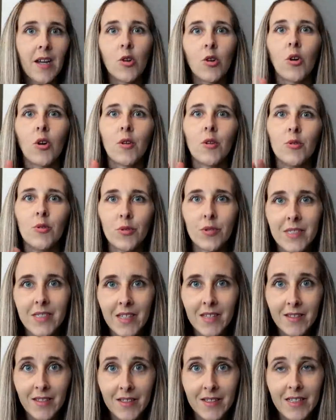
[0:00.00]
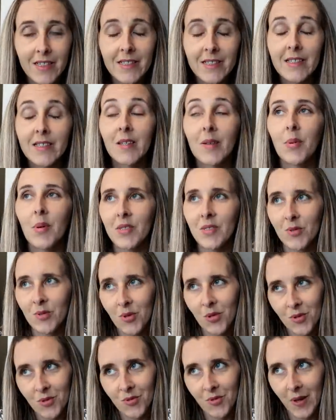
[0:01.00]
Alors, le site internet n'est pas
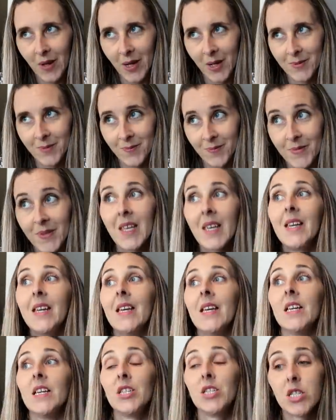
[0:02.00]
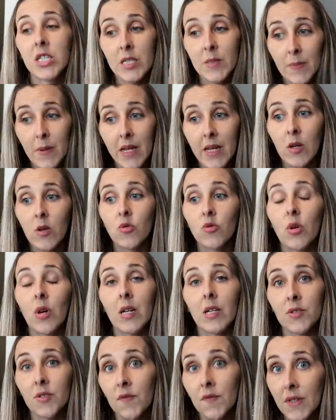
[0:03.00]
encore ouvert. J'espère qu'on
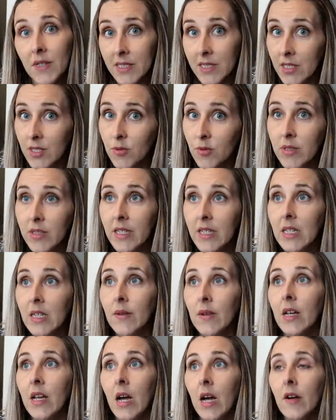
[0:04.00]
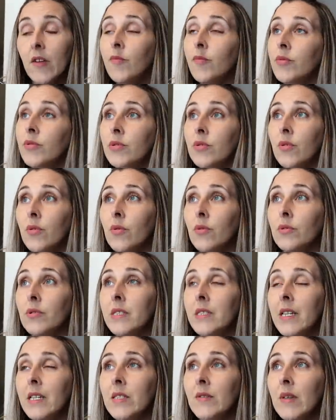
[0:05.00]
aura le temps de faire ça ce week-end avec Raph puisqu'on
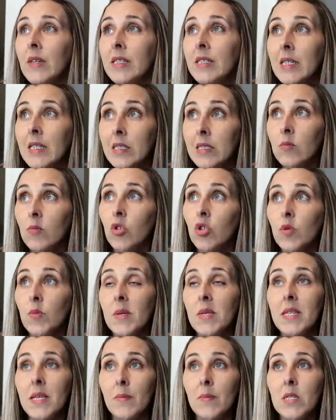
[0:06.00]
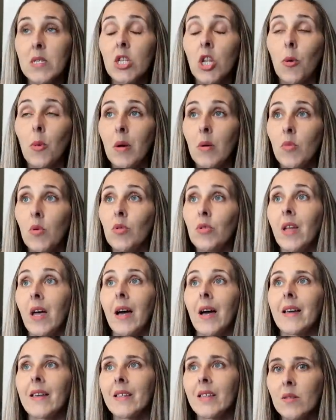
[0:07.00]
est d'anniversaire dimanche mais samedi normalement on
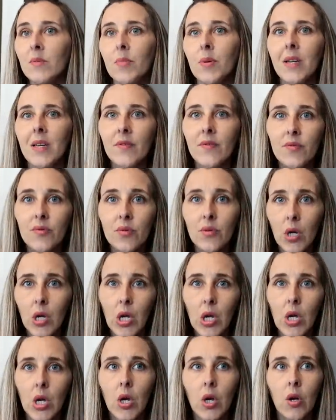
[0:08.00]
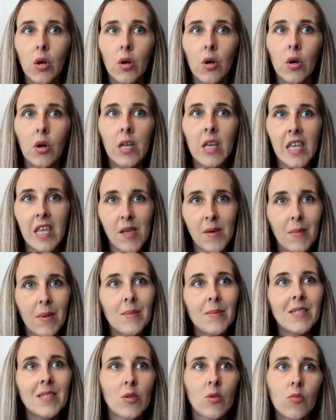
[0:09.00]
n'a rien de prévu. Euh, et
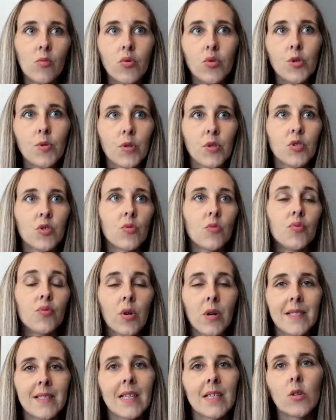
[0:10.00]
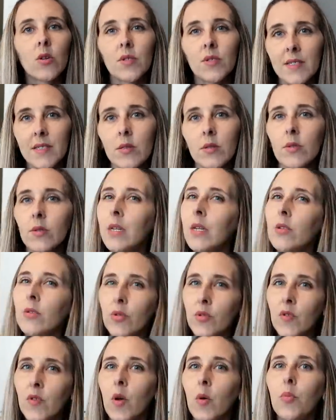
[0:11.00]
même si on bouge, je pense qu'on pourra s'accorder euh,
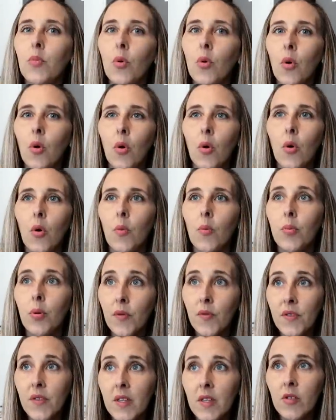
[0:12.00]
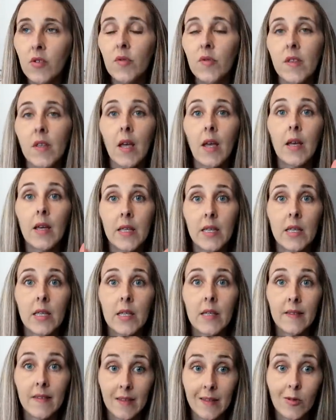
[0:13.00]
quelques heures pour euh, peaufiner tout ça et
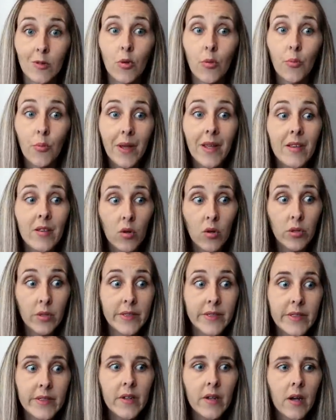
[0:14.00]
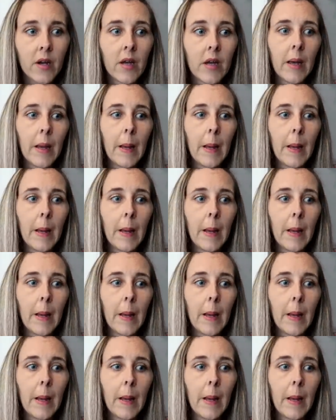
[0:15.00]
essayer de le mettre en ligne.